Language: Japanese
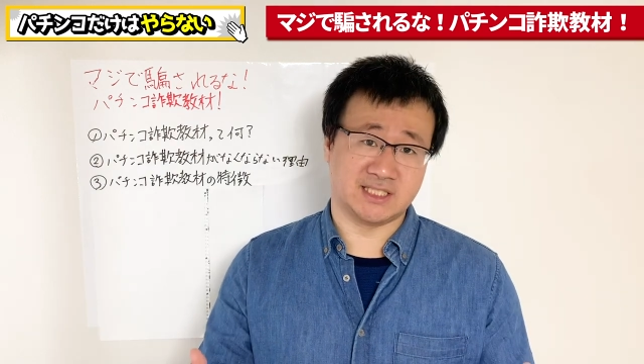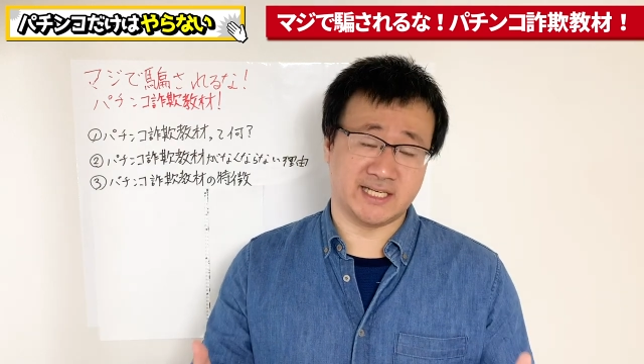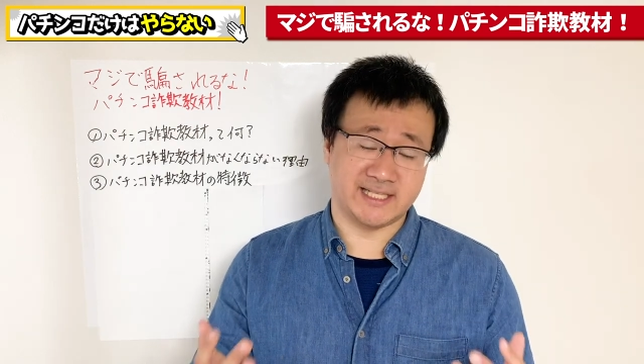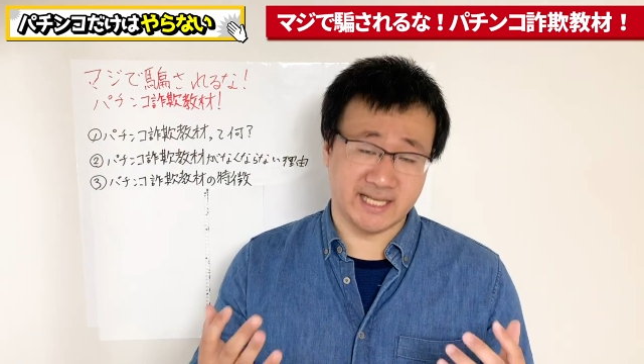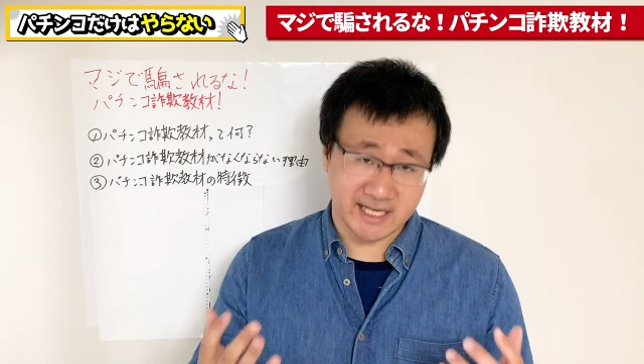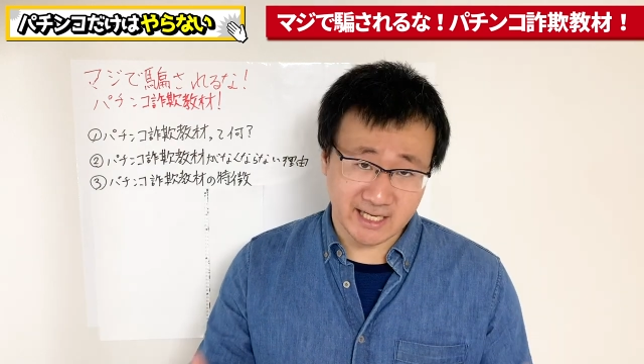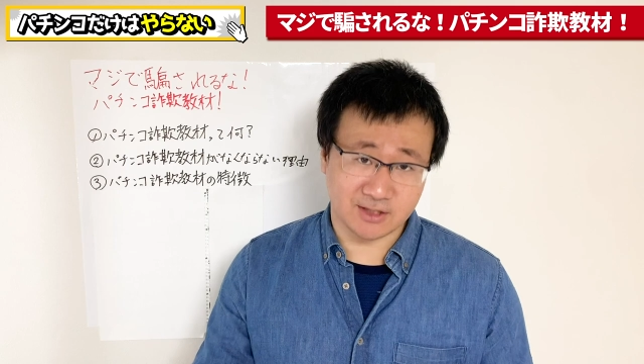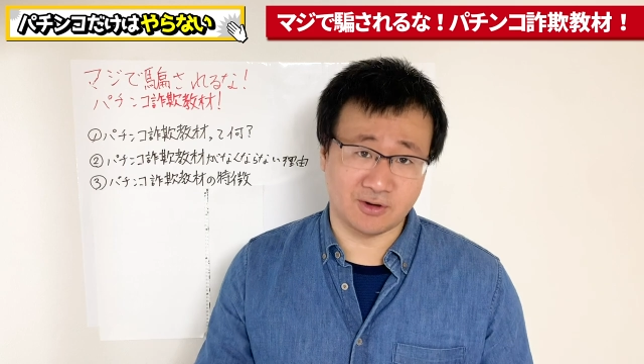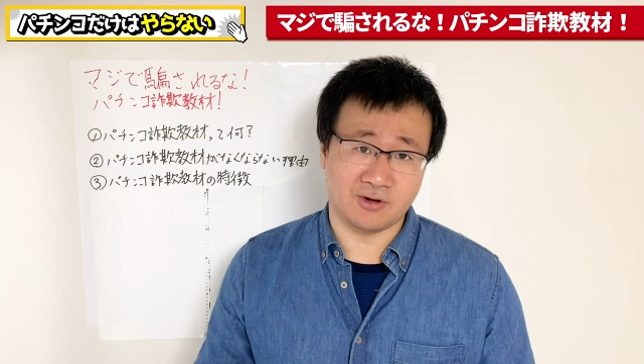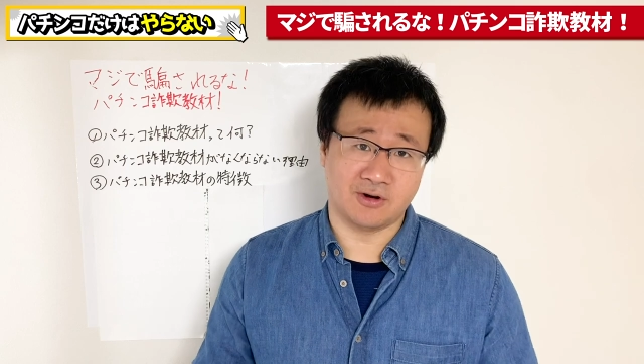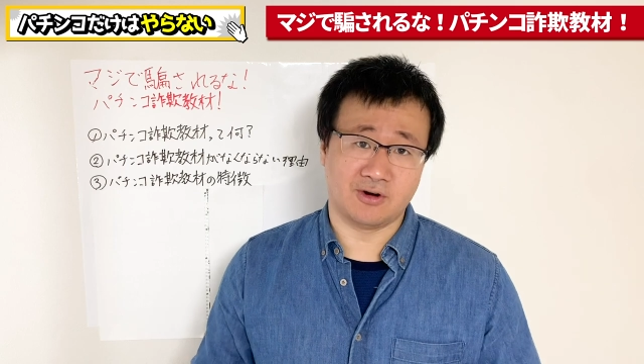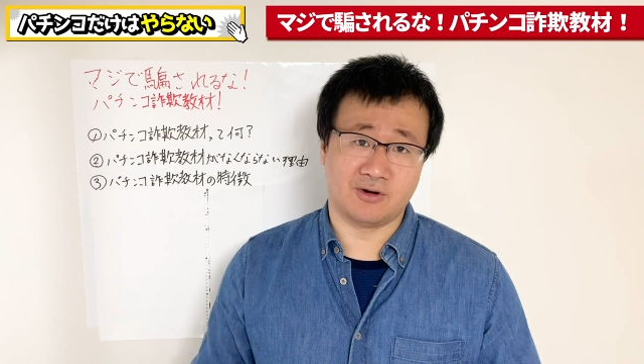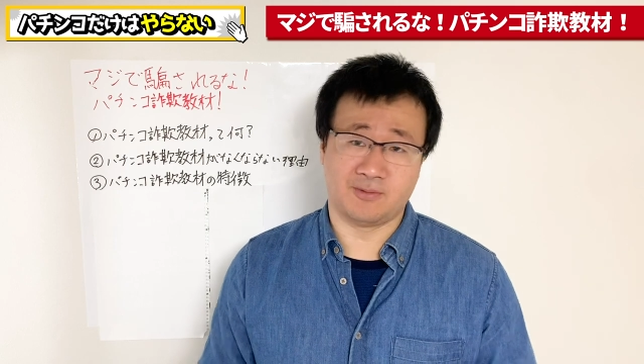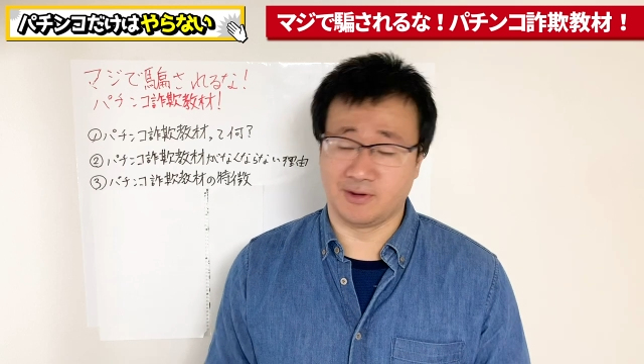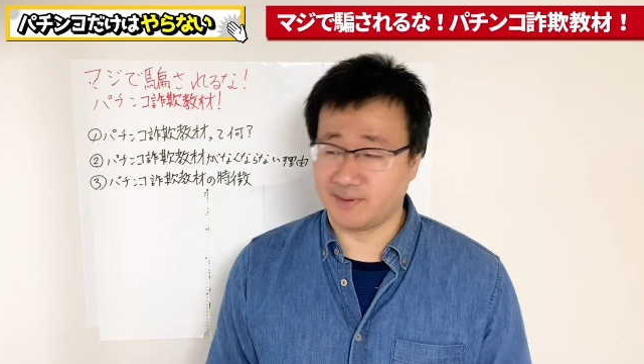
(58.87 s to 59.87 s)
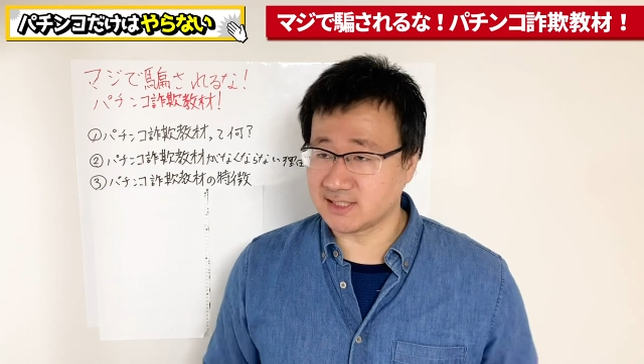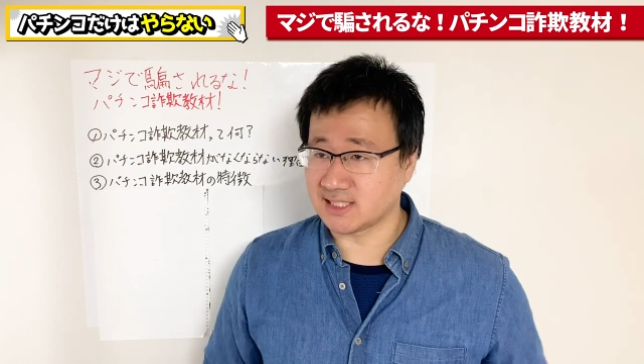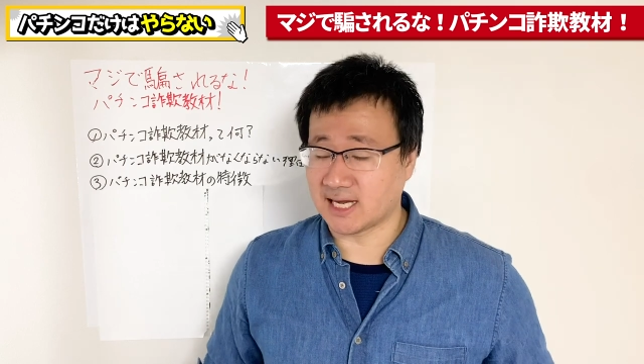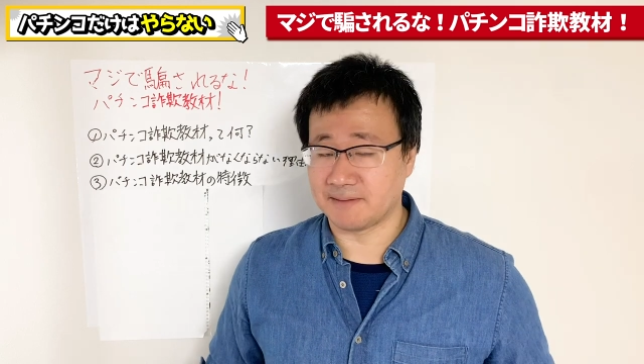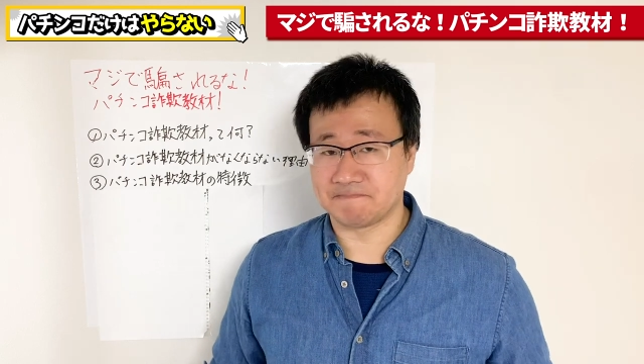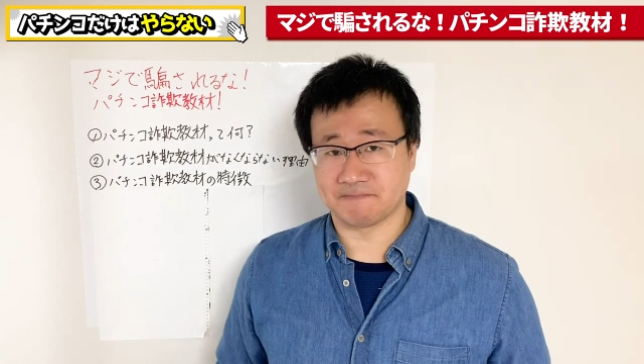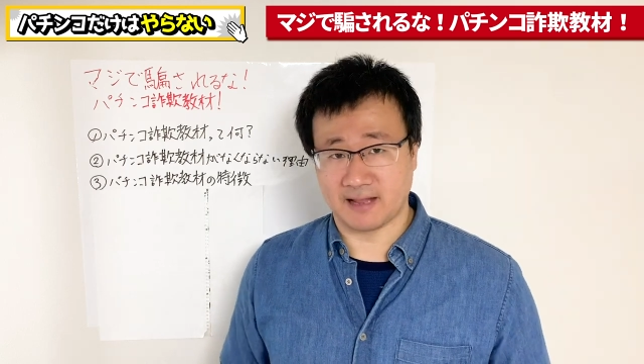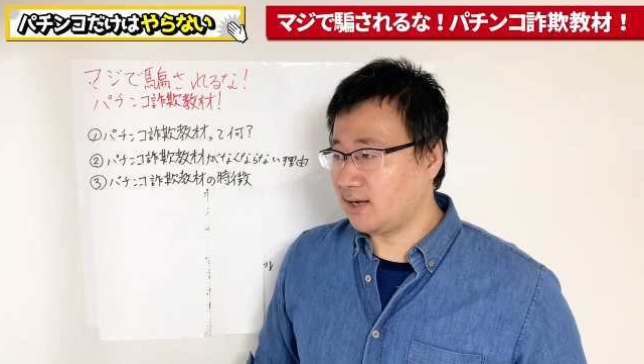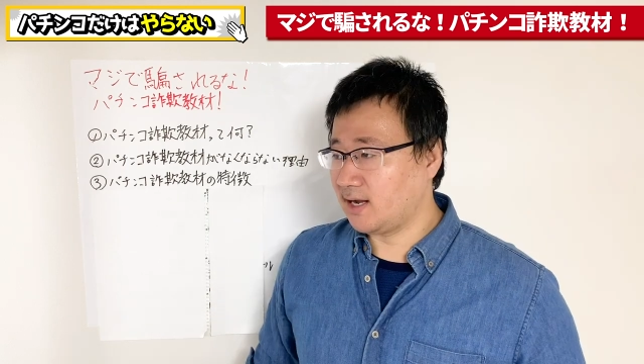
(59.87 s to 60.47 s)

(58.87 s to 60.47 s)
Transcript: していきたいなと思いました。